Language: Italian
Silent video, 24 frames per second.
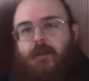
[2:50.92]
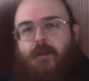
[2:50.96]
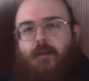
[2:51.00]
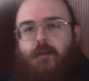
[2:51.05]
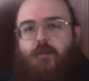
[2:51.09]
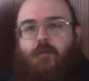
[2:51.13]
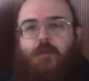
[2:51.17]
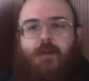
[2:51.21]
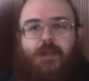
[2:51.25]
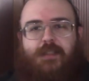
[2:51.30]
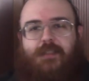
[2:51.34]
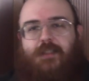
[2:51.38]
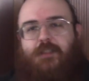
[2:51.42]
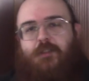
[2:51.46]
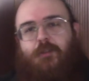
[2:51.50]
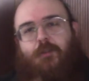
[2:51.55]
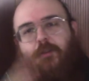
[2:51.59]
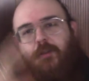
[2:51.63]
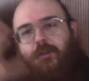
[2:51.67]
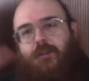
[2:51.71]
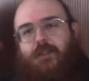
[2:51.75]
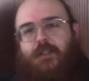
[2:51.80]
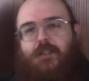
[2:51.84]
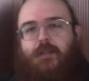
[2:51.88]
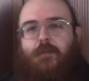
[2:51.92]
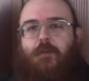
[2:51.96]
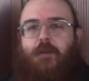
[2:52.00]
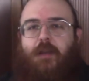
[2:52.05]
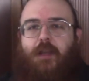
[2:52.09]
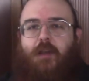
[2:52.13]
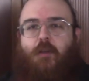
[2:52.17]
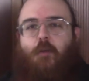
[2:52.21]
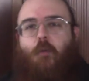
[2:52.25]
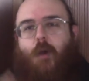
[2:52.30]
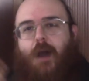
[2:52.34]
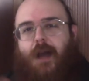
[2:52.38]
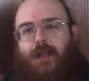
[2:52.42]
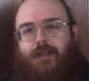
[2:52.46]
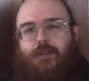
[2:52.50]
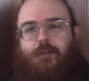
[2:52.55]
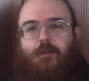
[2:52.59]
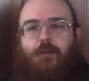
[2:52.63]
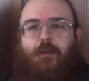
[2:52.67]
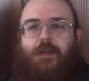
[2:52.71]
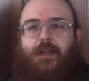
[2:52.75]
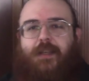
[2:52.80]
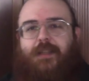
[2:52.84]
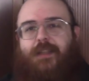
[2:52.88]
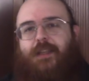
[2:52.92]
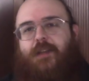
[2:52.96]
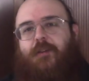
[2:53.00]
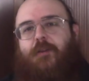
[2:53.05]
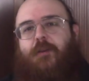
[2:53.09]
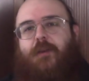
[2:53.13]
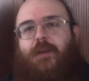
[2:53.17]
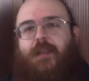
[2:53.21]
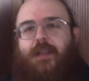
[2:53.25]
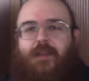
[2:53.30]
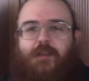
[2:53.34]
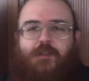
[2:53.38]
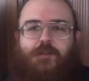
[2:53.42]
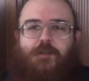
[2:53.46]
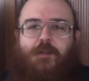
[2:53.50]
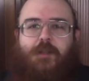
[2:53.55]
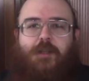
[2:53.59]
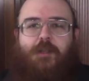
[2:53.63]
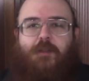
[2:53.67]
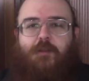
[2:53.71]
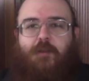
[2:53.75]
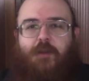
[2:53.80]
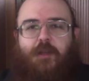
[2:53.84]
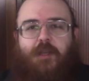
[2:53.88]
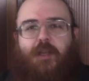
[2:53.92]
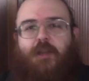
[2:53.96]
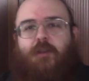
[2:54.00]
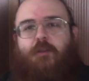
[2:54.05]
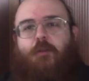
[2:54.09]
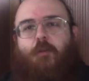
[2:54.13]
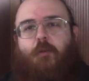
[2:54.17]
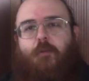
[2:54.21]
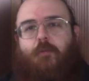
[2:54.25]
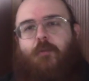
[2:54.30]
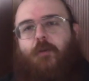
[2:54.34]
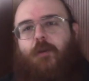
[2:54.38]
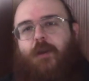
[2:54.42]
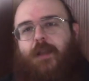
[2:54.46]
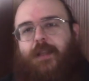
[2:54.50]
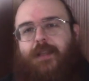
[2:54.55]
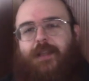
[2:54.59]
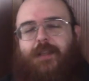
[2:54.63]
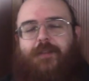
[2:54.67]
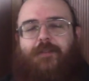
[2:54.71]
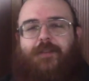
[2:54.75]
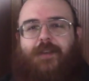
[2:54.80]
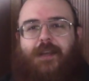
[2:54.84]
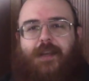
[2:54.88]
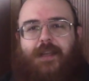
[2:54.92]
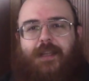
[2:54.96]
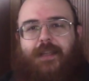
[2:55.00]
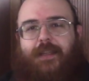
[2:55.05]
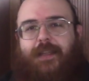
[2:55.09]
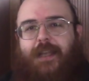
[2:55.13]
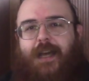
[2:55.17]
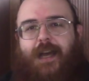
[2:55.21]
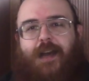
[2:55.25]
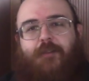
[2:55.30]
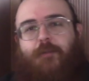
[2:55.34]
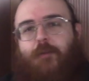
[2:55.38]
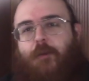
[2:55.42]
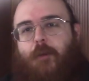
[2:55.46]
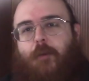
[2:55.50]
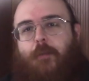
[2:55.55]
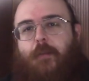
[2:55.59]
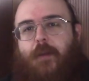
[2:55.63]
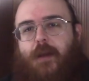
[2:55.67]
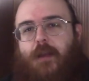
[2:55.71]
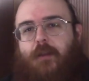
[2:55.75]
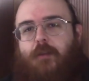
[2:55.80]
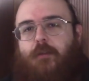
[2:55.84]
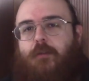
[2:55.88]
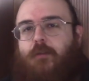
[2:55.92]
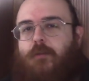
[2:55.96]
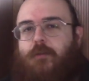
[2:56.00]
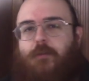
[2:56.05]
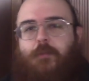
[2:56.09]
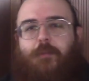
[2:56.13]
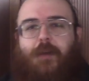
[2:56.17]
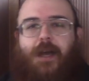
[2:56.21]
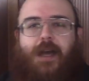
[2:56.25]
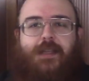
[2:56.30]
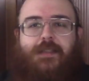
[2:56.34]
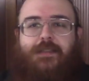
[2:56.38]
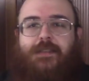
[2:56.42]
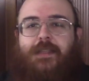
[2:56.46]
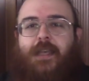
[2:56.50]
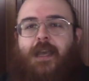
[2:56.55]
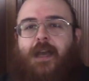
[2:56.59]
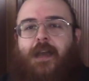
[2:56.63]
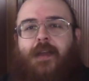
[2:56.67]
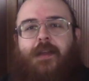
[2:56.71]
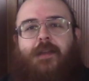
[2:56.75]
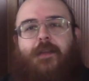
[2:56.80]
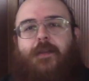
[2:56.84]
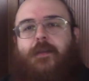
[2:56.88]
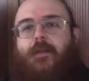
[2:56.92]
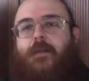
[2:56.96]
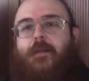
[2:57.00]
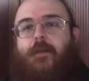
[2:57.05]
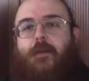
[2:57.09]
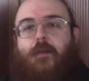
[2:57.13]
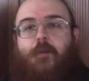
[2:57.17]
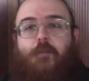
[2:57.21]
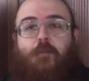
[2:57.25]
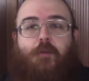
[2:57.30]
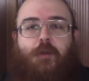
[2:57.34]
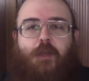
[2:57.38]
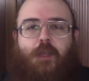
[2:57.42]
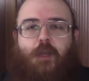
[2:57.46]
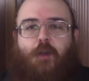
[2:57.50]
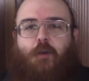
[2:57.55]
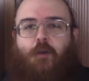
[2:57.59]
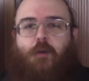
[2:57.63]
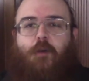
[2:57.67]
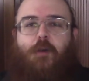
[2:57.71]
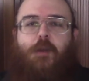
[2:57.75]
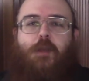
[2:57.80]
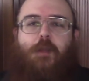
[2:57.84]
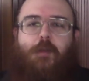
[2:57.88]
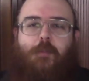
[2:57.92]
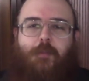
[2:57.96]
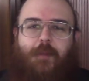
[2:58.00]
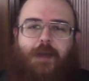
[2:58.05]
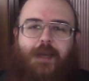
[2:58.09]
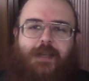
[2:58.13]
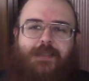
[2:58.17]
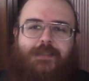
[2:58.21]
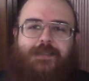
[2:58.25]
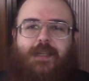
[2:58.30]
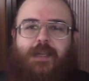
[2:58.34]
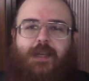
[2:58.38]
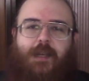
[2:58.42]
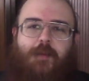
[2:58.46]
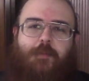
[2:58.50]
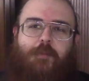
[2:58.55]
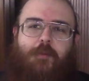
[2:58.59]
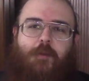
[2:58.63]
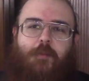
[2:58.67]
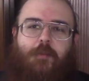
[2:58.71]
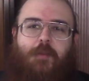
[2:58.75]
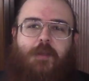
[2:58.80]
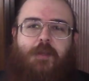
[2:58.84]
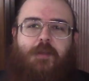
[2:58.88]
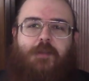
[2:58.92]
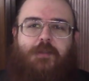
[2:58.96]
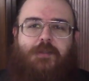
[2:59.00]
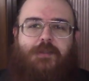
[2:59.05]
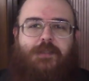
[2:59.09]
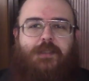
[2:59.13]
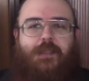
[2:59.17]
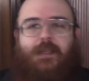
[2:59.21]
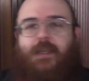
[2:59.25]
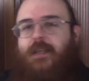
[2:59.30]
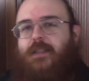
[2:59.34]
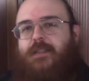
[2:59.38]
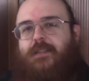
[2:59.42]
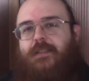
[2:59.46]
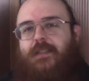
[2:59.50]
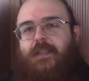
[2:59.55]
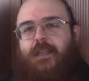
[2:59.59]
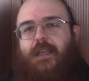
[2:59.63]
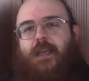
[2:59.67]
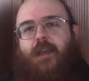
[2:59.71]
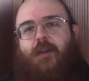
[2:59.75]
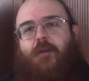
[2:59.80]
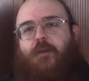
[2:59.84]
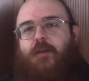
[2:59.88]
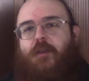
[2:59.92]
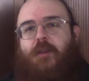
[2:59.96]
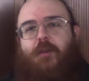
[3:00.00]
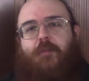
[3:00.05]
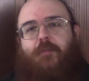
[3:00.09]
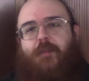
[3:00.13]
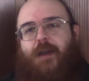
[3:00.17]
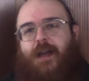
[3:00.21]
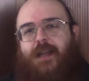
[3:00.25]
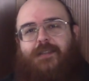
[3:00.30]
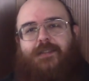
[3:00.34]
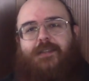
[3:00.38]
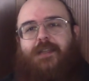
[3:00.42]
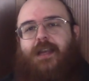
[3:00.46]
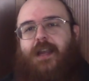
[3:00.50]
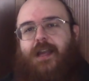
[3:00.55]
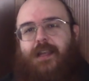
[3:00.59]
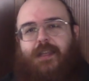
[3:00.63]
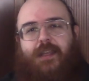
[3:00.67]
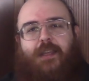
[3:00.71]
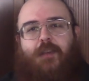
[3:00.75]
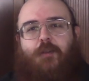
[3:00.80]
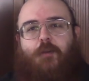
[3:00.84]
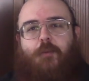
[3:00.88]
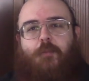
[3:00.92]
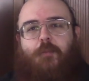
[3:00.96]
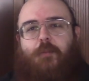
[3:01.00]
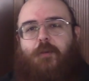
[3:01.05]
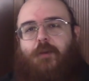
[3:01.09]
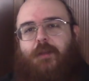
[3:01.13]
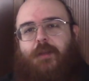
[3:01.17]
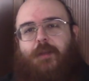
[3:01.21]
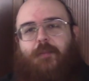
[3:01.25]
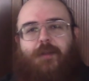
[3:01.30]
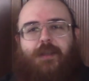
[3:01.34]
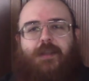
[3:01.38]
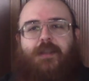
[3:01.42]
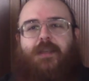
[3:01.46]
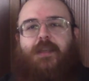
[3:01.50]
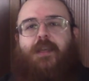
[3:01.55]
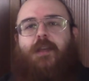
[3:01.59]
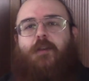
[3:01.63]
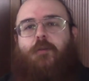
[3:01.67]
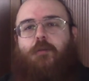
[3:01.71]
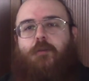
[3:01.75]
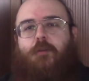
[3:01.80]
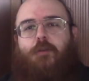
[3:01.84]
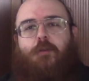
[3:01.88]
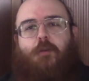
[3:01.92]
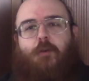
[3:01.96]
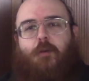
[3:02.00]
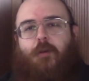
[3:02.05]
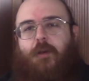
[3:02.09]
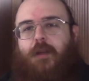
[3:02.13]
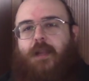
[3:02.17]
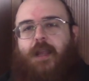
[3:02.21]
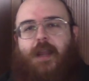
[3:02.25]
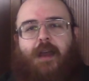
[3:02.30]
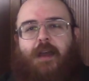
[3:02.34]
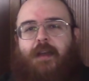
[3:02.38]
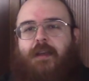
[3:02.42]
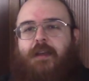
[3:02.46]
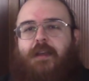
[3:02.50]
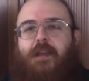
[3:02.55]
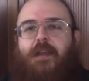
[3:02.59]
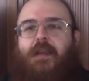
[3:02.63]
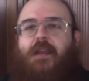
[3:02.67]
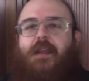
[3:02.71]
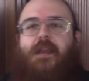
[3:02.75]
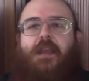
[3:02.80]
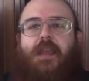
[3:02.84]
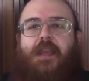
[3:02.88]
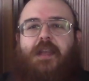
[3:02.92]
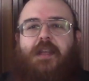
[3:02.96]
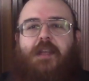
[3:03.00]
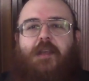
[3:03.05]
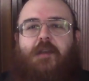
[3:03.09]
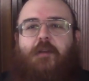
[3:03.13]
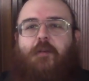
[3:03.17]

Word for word: Queste sono diciamo le quattro categorie di giocatori che non volete avere al tavolo per antonomasia. Poi ogni master ha le proprie idiosincrasie, ogni master ha dei comportamenti che non tollera e dei